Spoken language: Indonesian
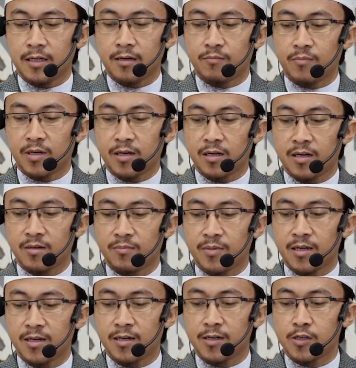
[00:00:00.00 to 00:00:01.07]
yang
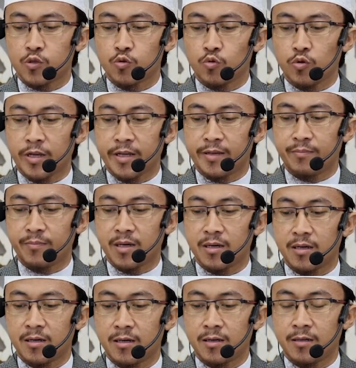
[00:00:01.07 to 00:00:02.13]
bernama
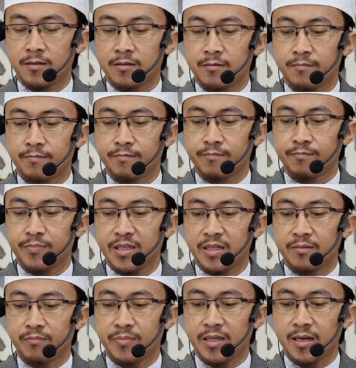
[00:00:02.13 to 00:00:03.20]
Sulaiman
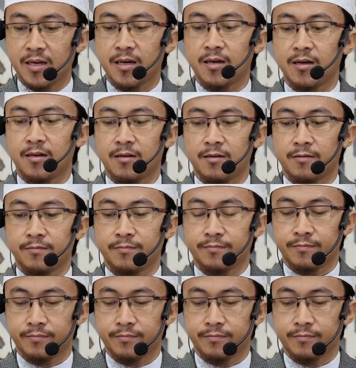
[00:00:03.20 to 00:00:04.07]
bin Bilal